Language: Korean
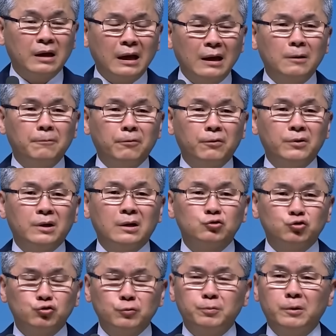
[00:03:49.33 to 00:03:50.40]
이
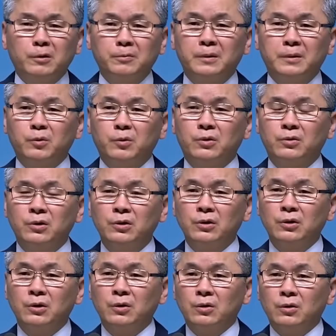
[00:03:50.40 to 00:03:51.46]
캘리포니아 주 법이
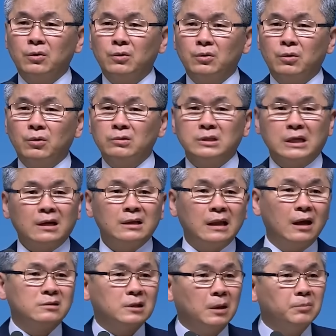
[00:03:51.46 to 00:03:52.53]
뭐, 어,
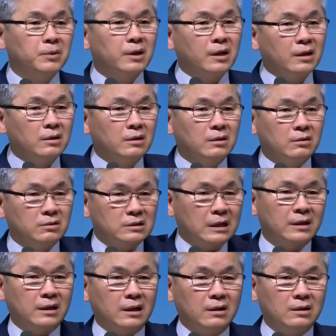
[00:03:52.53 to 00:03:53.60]
제가 내일 새벽에
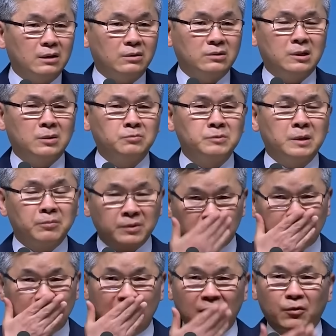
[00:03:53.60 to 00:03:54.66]
여탕에, 기분
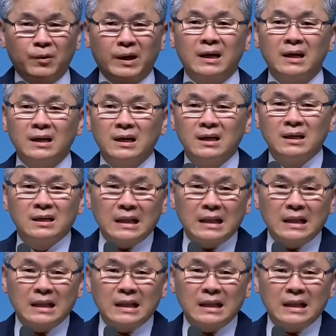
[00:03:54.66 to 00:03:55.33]
나쁘지, 내가 왜야?